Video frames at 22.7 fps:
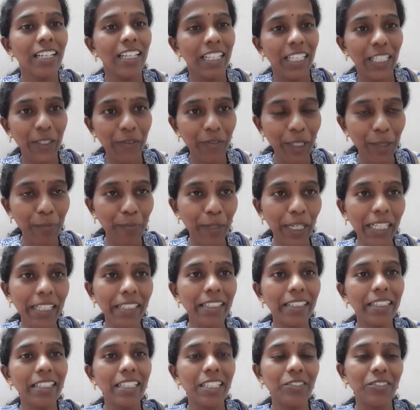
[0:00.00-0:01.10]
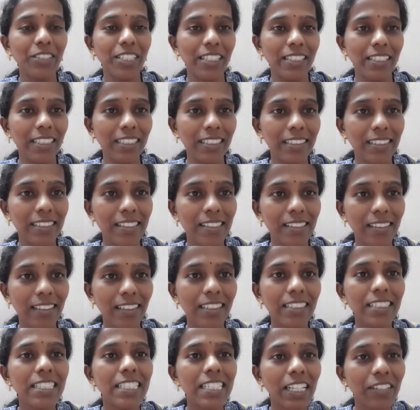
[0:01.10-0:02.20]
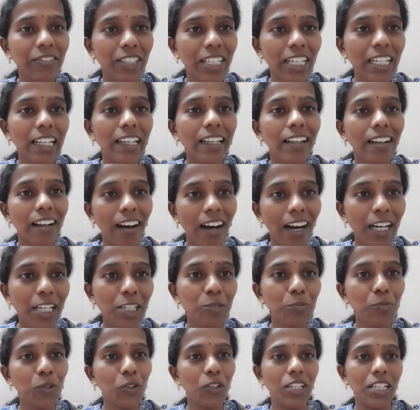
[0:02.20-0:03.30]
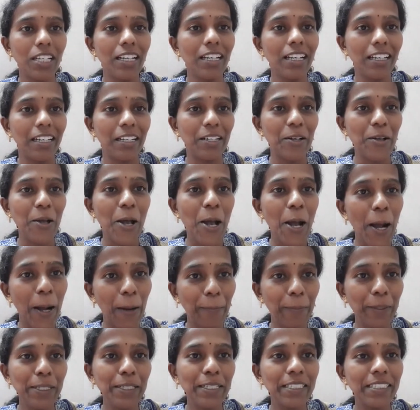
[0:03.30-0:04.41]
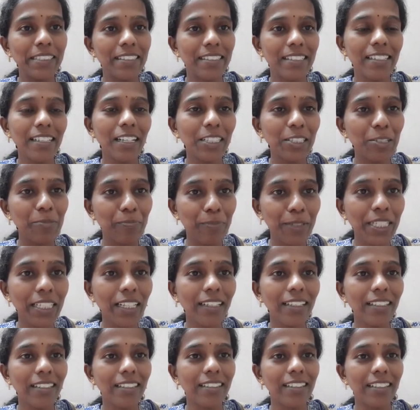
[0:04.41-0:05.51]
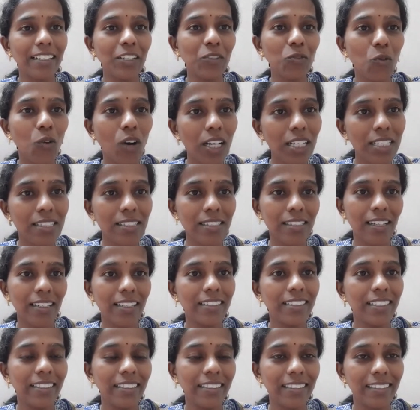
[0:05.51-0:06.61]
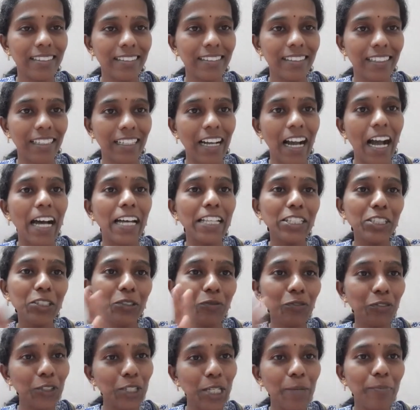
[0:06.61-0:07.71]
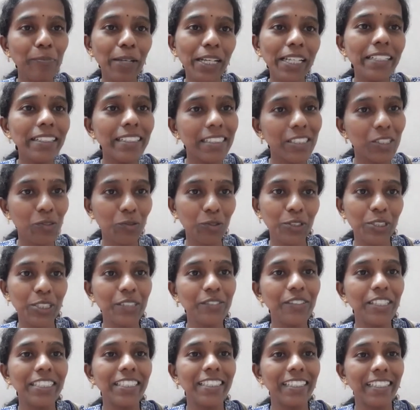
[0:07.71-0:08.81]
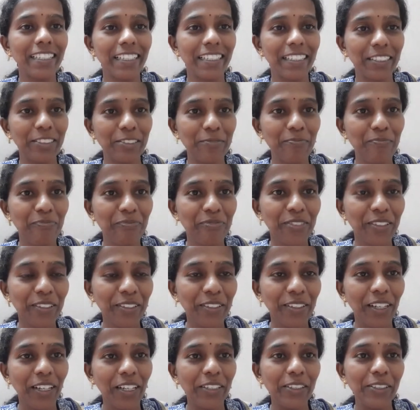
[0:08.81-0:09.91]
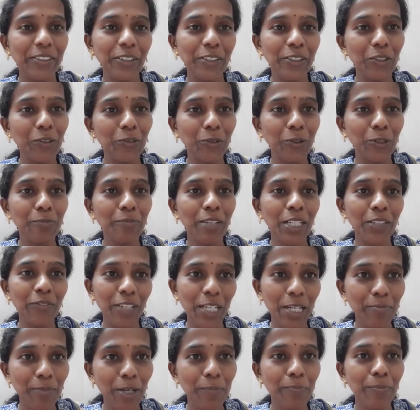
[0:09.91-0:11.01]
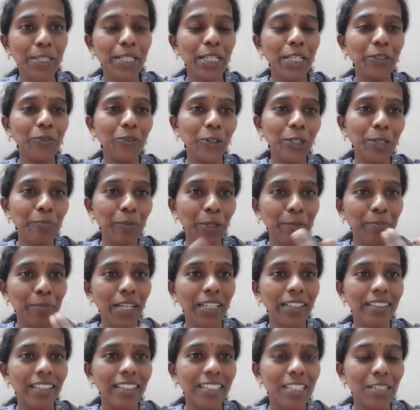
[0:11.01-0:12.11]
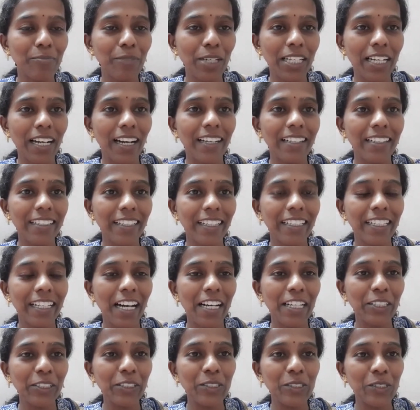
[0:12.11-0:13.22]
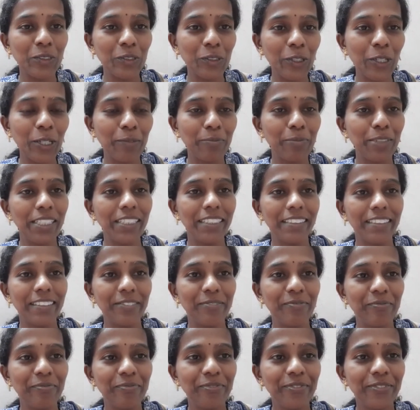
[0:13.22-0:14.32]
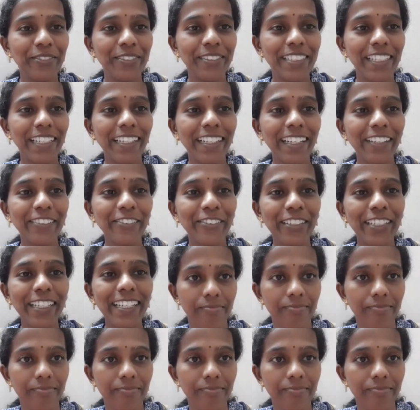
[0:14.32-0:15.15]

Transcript: இவர் பெயிண்ட் அடிக்கிறவர் என்ன நினச்சிருக்காரு செவர்லே கார் போல அப்படின்னு நினச்சி அங்கே பின்னாடி இருக்கிற குவாலிஸ் கார் நின்றுக்கிட்டு இருந்திருக்கா அதுக்கு ஃபுல்லாக பெயிண்ட் அடிச்சு விட்டுட்டு வந்திருக்காரு ஐயோ ஒரு நாள் வேமா பின்னாடி ஓடி போய் பார்க்குறாரு நம்ம காருக்கு என்ன ஆகுச்சோ அப்படின்னு சரிங்களா குட்டி